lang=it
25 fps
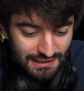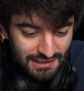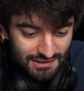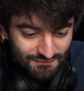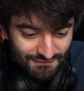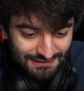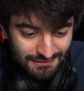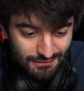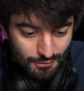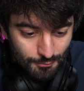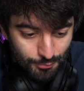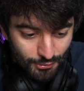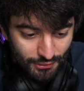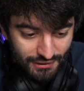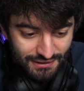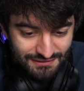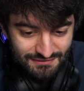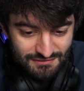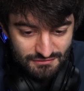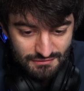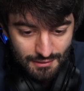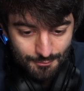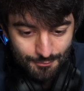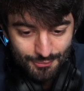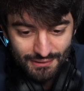che vada un
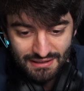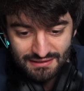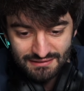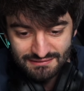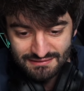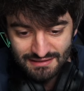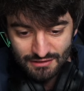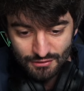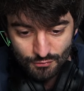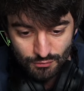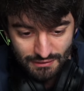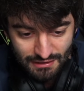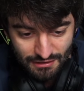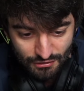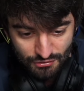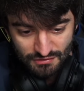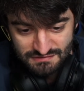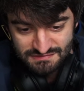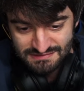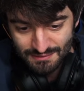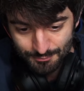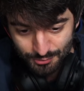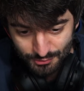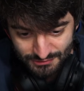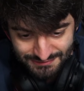pochettino a perdere quella
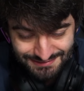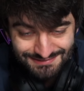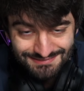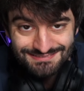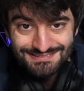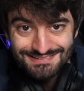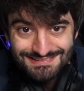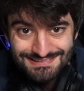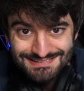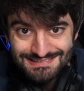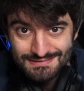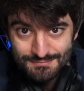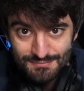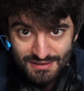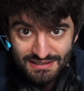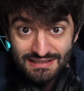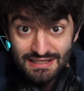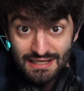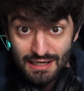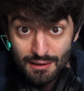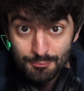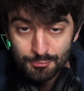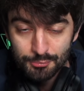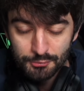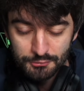cosa potentissima
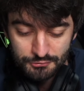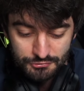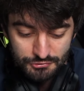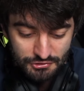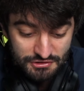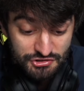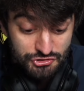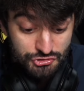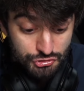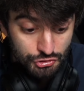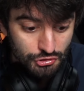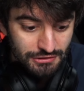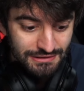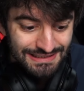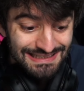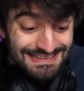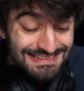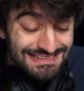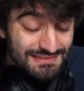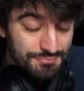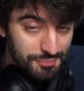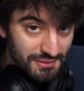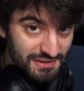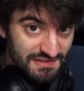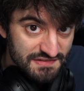che è appunto che sono le
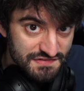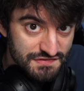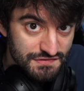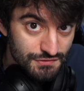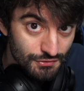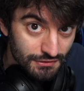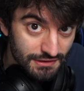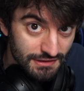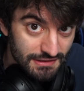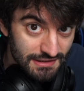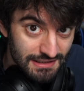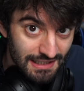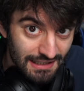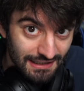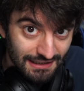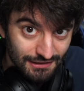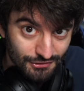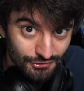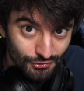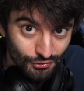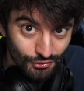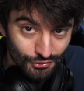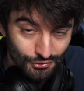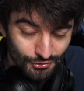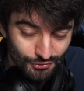espressioni di
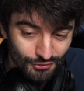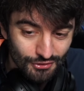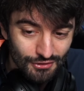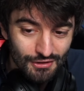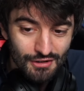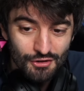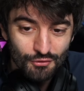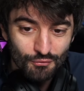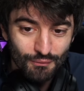Nagatoro